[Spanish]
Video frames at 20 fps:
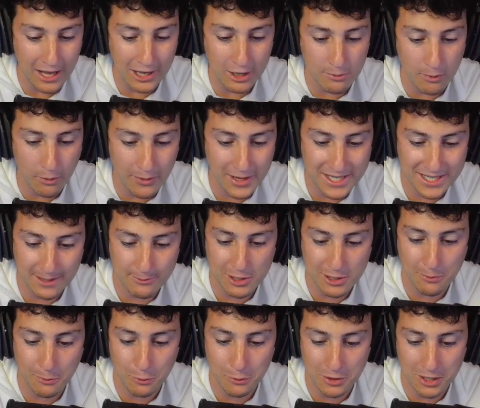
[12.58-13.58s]
como veis estamos a
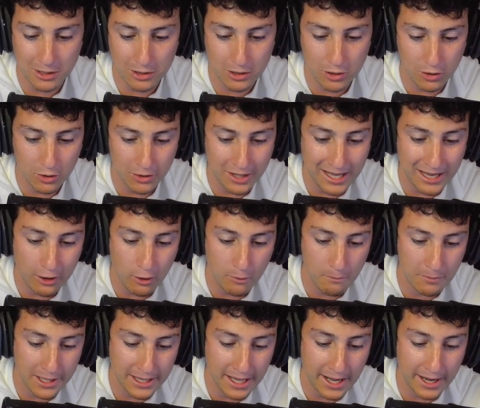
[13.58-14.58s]
puntito de
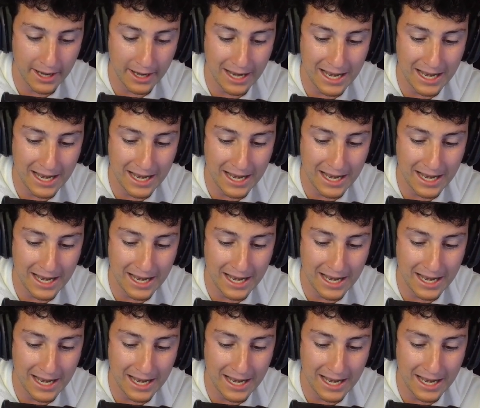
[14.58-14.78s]
completar